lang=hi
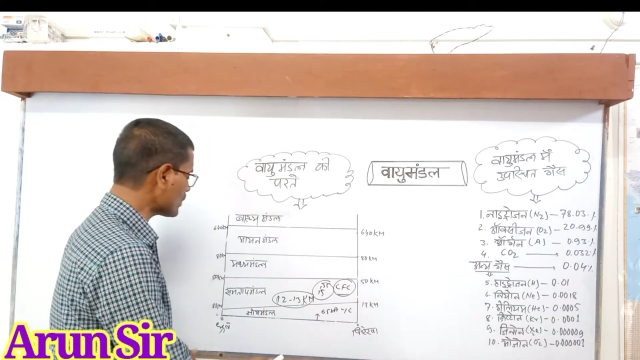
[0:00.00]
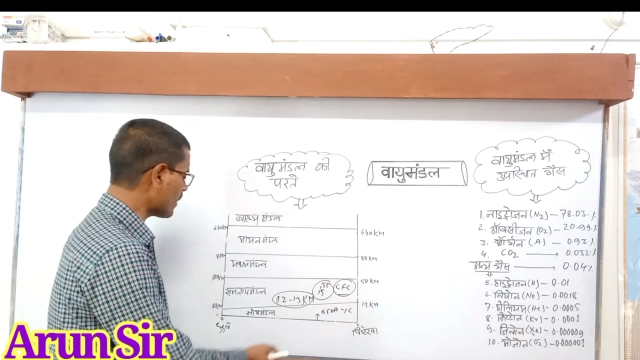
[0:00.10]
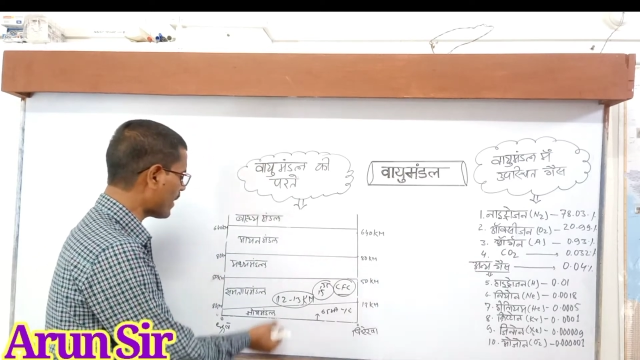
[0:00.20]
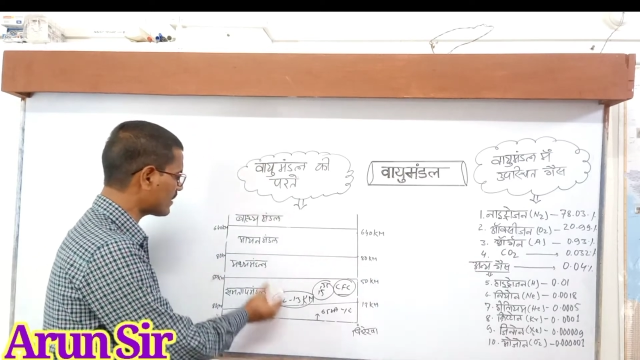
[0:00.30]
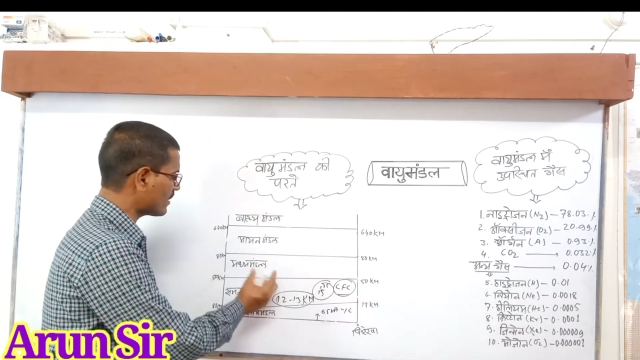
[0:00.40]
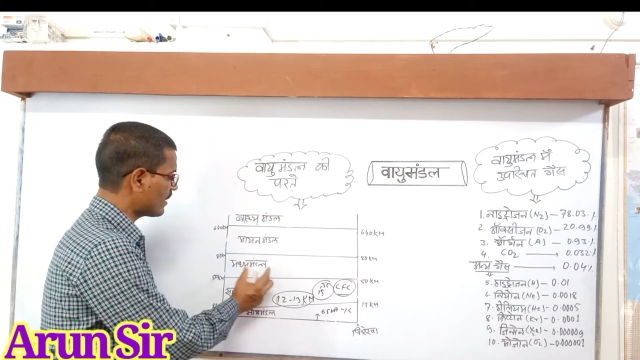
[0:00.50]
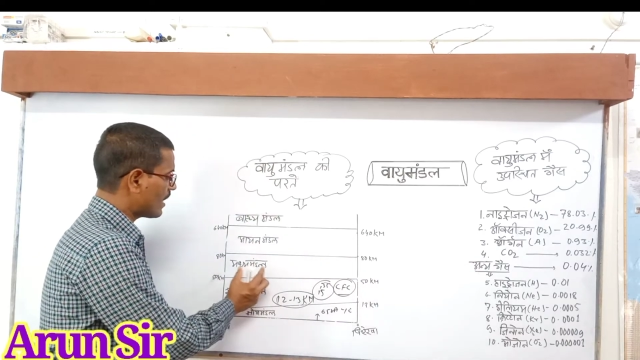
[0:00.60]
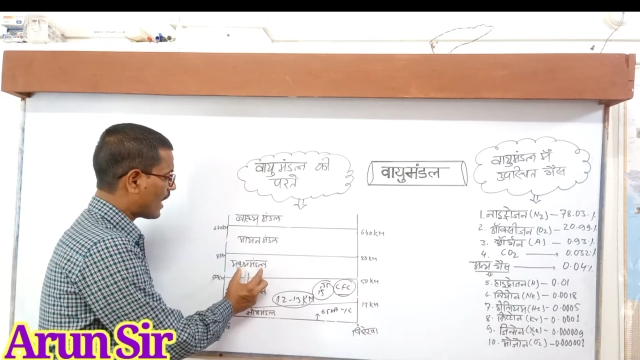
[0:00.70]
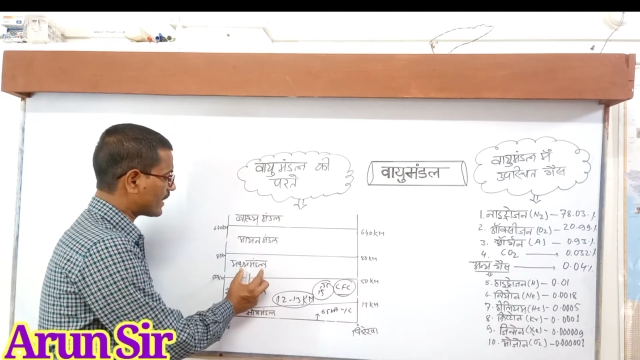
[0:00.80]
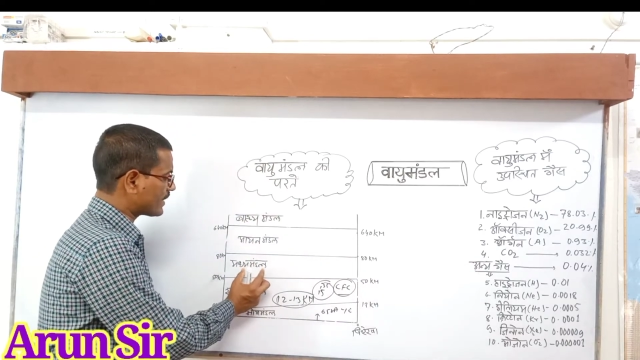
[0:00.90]
उसके बाद
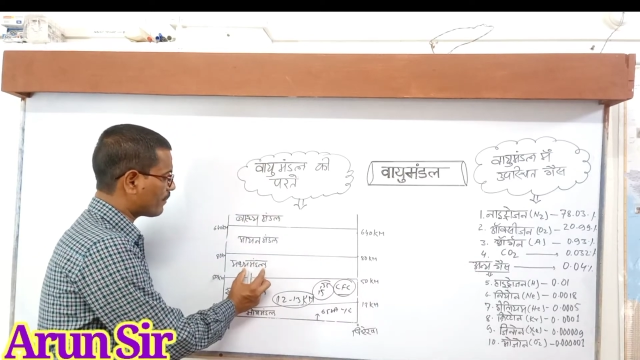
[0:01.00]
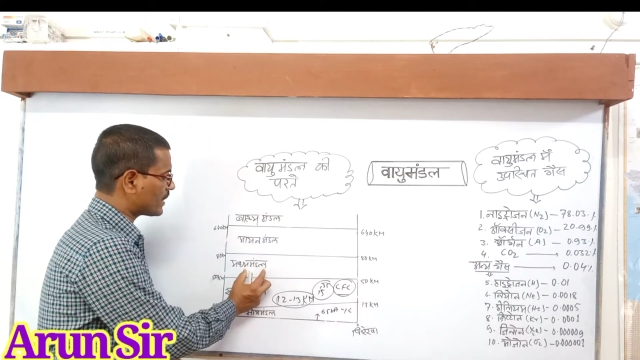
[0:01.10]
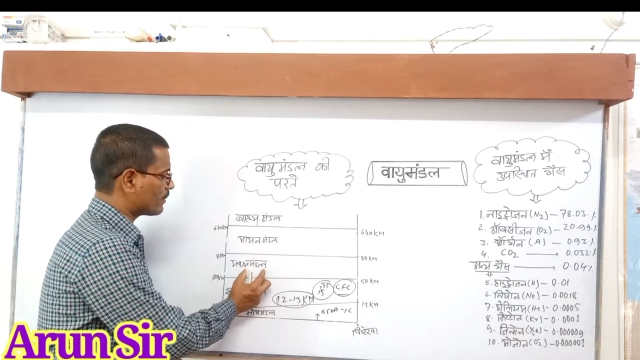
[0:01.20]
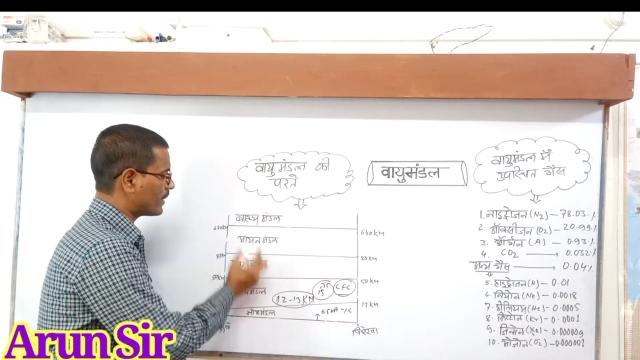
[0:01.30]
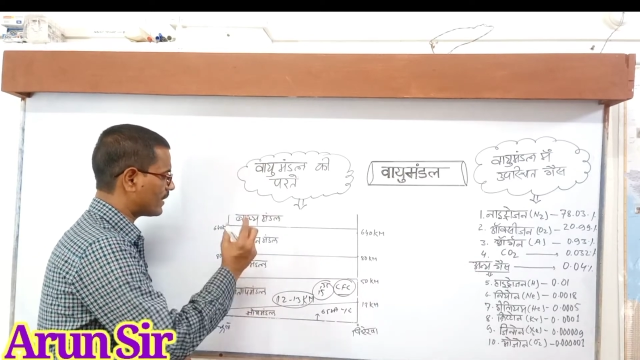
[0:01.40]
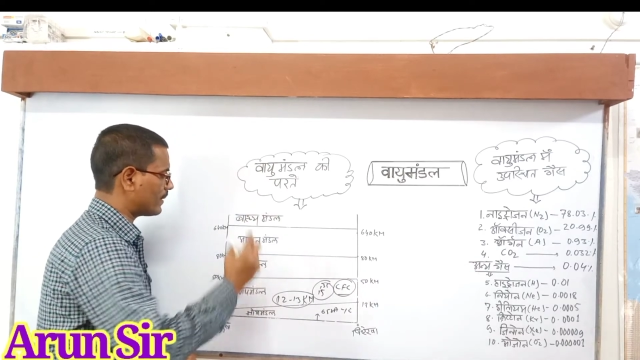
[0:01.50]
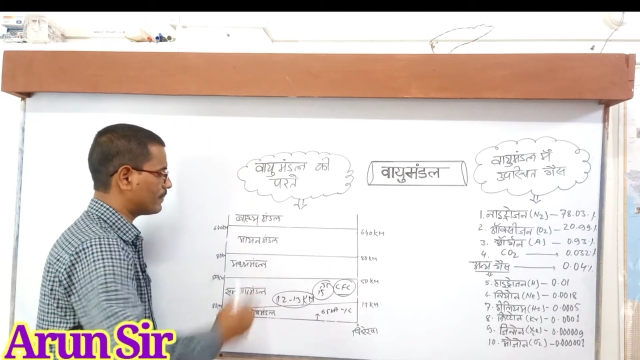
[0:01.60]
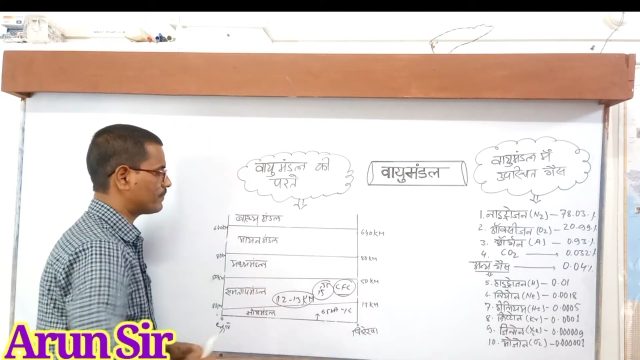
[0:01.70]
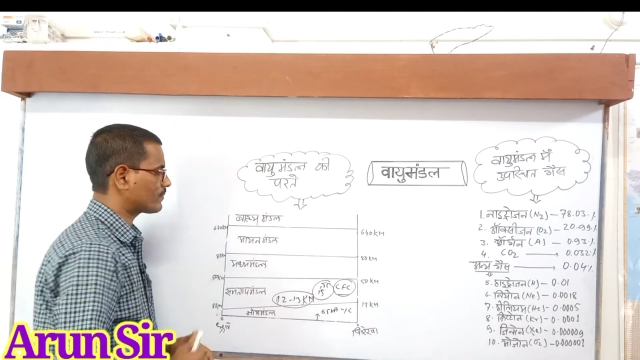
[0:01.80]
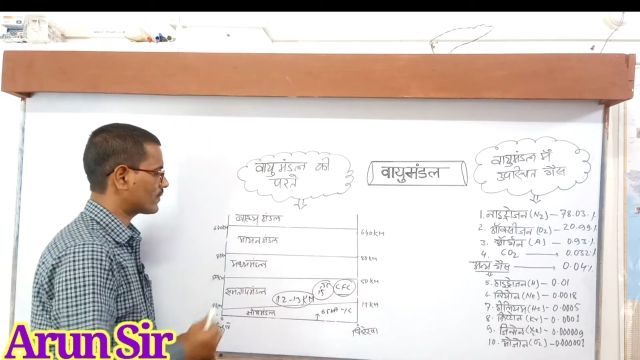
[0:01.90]
आ जाइए
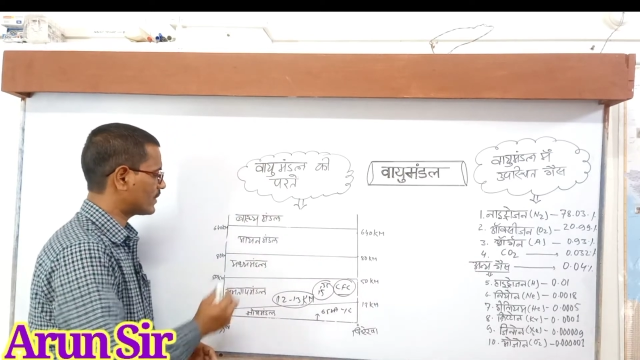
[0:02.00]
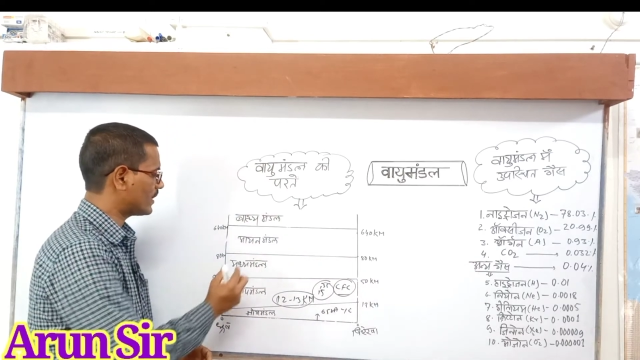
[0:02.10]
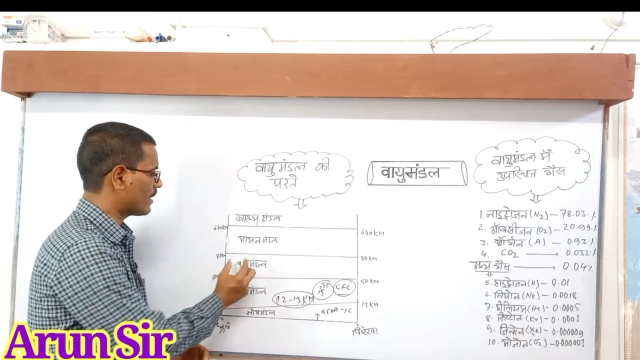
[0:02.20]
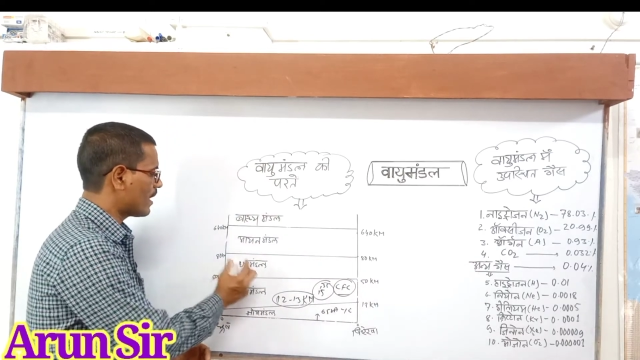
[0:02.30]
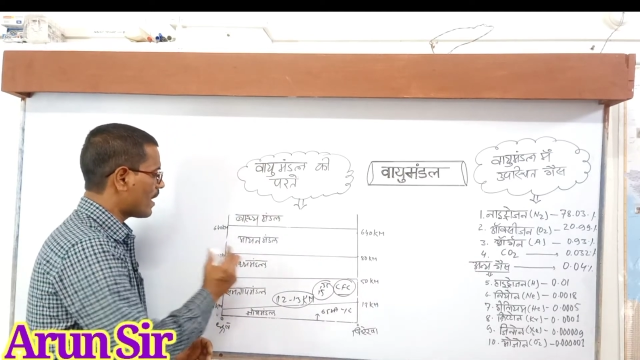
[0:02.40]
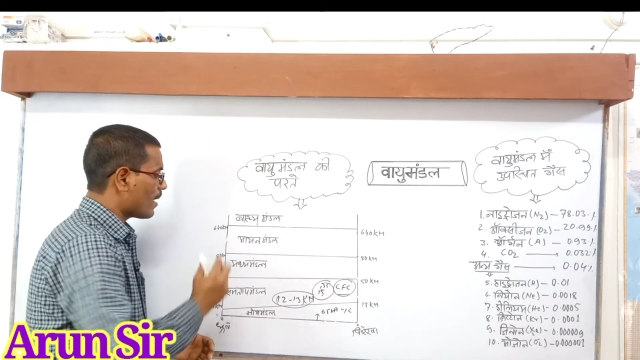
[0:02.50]
मध्यमंडल जी